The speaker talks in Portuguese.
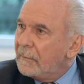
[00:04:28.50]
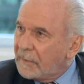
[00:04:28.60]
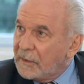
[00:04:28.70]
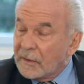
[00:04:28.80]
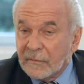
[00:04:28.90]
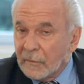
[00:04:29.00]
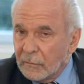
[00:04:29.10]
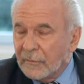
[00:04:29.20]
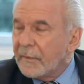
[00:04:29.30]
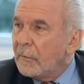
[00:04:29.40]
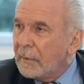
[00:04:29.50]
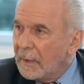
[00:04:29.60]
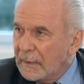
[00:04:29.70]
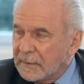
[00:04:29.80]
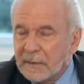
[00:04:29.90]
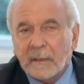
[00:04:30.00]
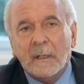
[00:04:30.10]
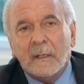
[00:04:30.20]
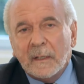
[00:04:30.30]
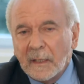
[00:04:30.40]
Tem jeito. Segundo vem o câncer,
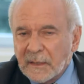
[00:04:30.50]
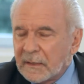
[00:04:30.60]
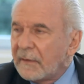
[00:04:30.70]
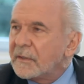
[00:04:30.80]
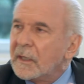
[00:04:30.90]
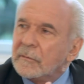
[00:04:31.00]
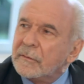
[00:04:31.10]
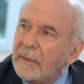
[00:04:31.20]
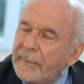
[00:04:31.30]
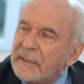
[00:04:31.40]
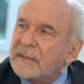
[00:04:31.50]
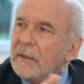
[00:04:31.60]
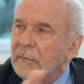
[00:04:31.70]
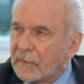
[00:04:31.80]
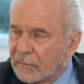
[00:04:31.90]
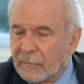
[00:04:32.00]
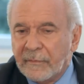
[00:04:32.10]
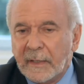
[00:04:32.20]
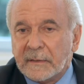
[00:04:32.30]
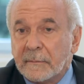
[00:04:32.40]
e aí já está chegando depressão, outras
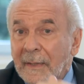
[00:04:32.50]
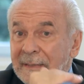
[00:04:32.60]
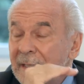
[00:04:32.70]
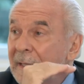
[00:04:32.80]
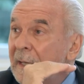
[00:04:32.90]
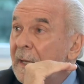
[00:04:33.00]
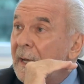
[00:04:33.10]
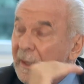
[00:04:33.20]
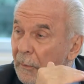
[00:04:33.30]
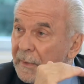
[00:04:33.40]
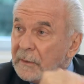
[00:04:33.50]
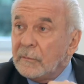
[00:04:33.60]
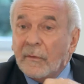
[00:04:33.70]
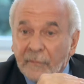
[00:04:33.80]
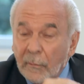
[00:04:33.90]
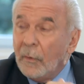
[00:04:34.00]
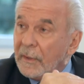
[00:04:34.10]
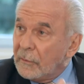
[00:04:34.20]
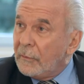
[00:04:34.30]
conversas. Mas realmente nós vamos morrer do